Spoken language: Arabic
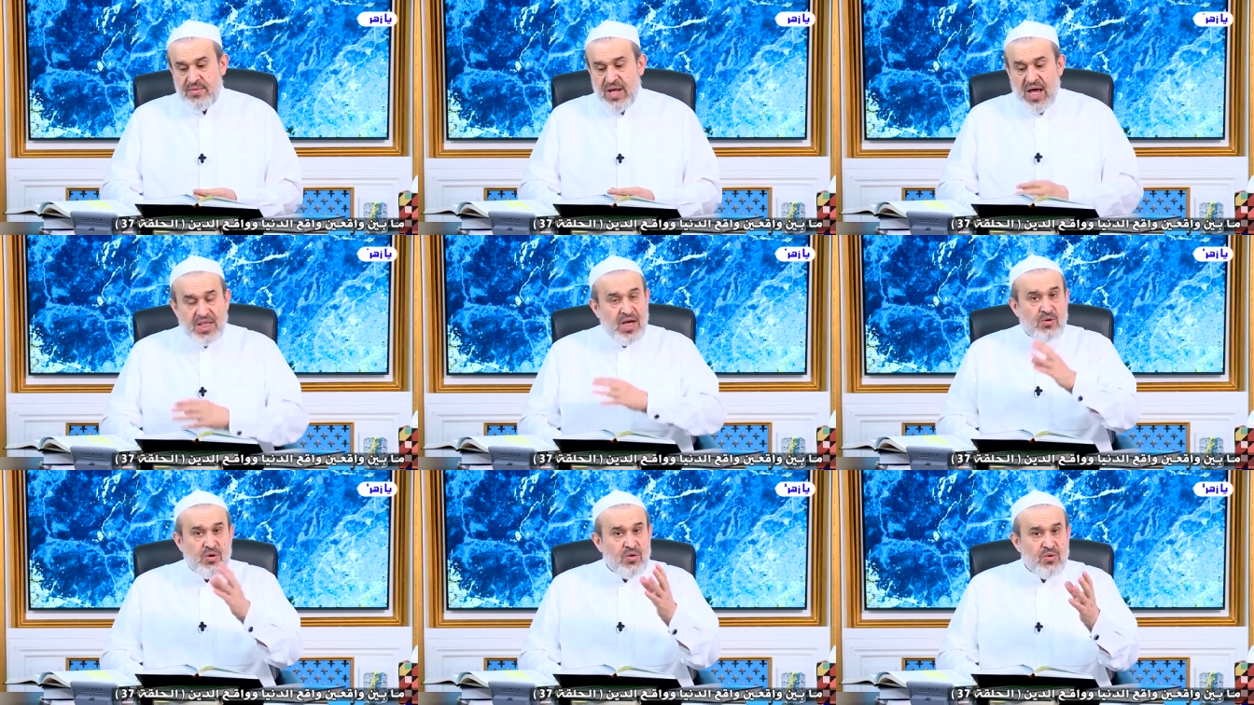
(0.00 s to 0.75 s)
هذا
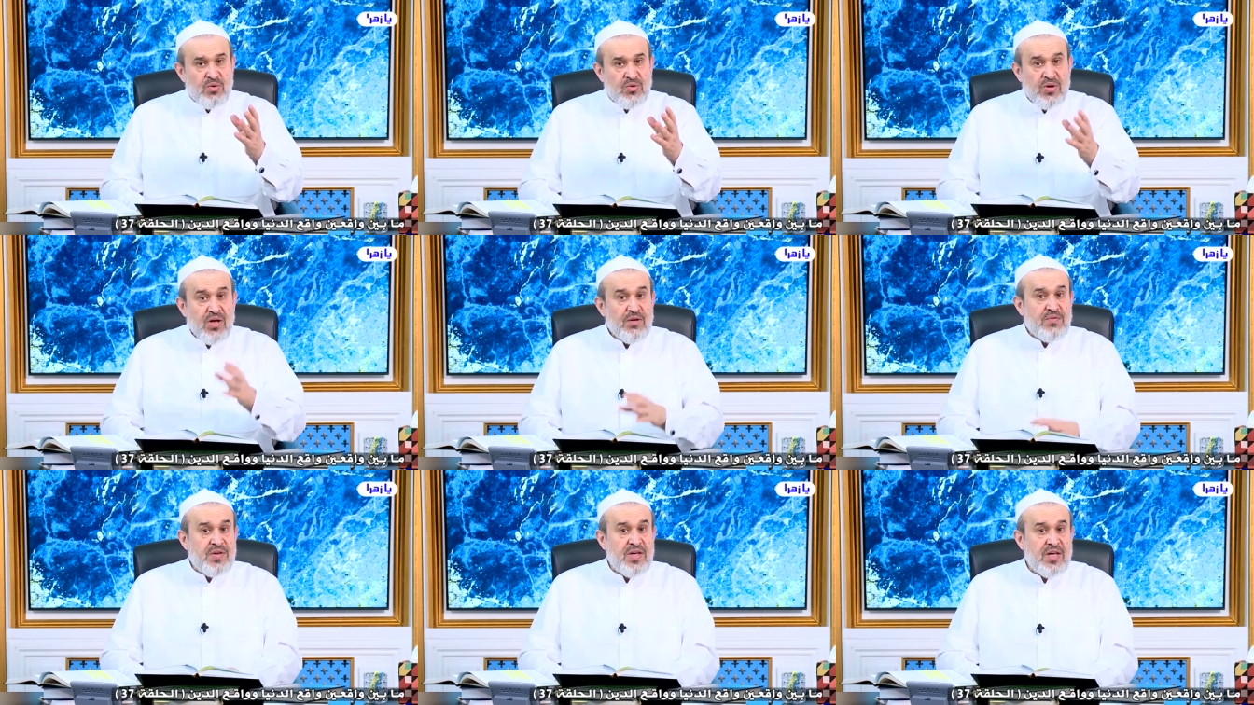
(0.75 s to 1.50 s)
كله
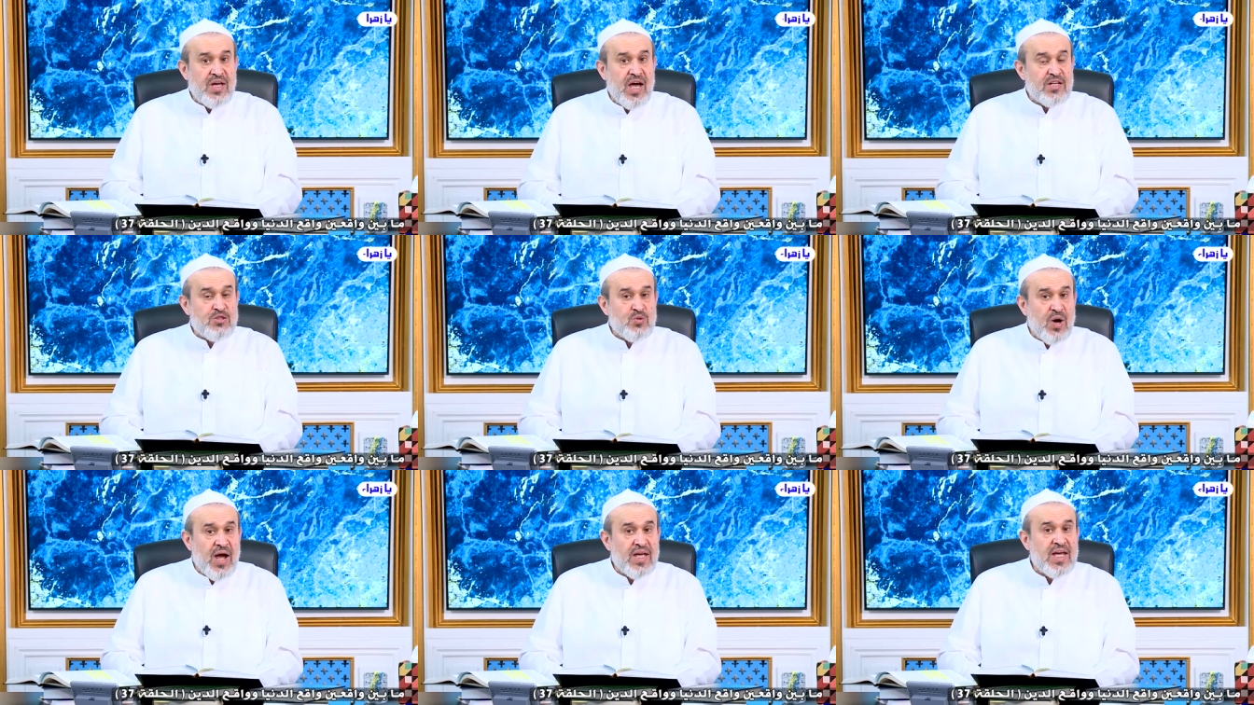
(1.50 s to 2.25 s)
في
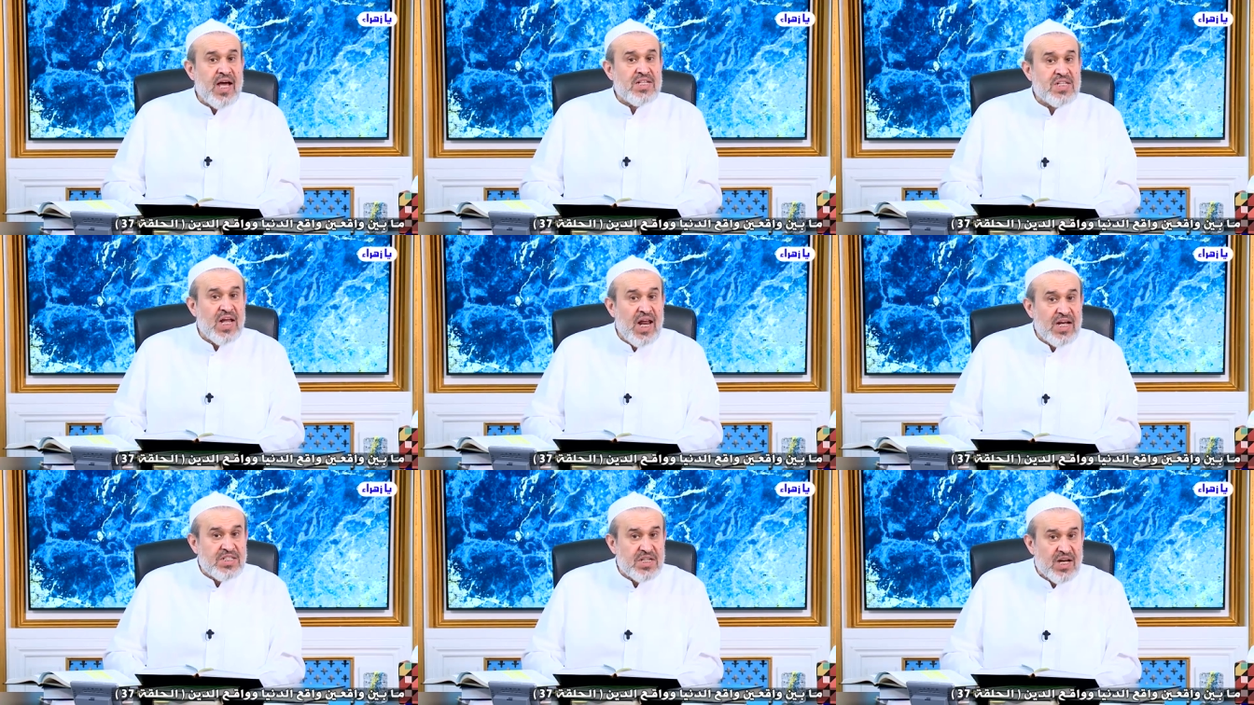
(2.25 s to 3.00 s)
أجواء
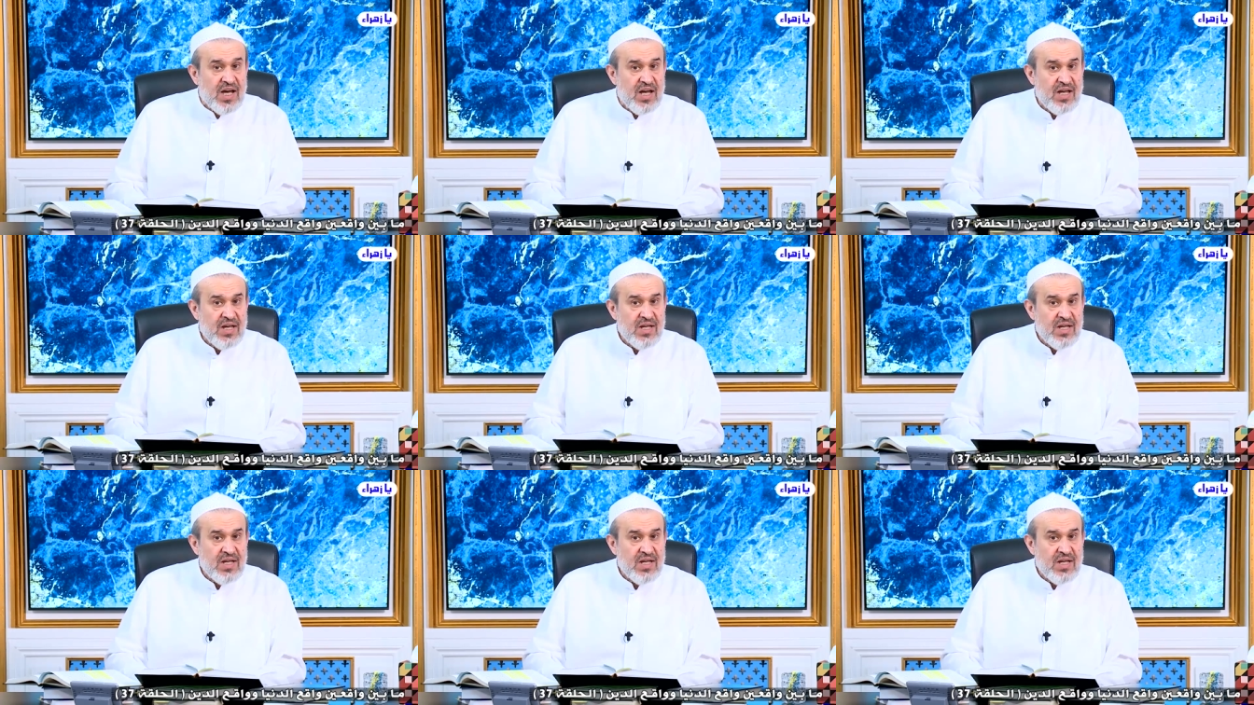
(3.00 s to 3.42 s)
السلاجقة